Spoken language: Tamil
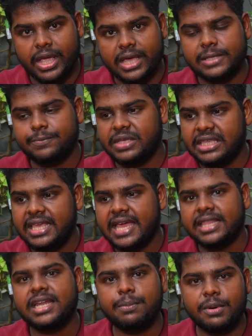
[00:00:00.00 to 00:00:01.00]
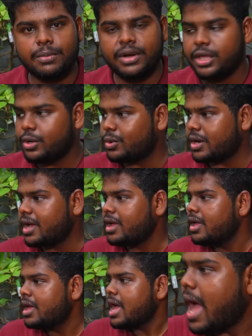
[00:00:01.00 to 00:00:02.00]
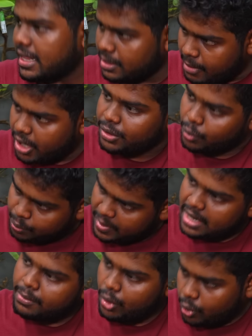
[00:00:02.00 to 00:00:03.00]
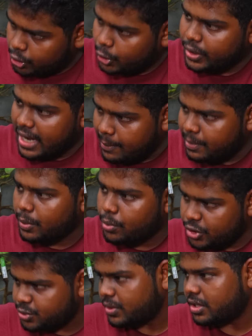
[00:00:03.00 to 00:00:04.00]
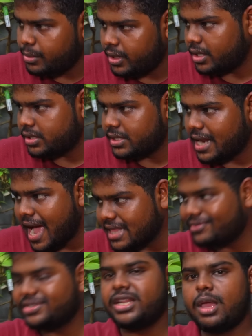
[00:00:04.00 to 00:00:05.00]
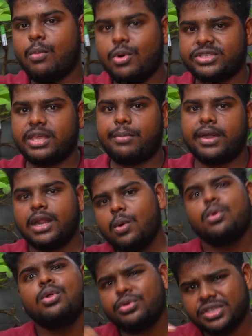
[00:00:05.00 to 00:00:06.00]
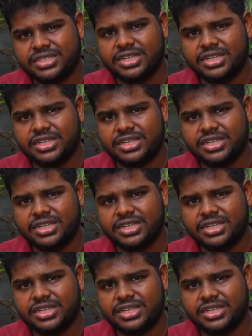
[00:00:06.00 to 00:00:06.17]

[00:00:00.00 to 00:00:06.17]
குறையாது இது எதை டிபெண்ட் பண்ணியிருக்கோம்னா அந்த மரம் உண்மையாலுமே ஒரு குட்டி குட்டி ஆப்பில் ப்ரொடியூஸ் பண்ணுற மாதிரி இருந்ததுன்னா அதை வச்சு நீங்கள் போன்சாய் பண்ணிங்கன்னா இன்னும் கொஞ்சம்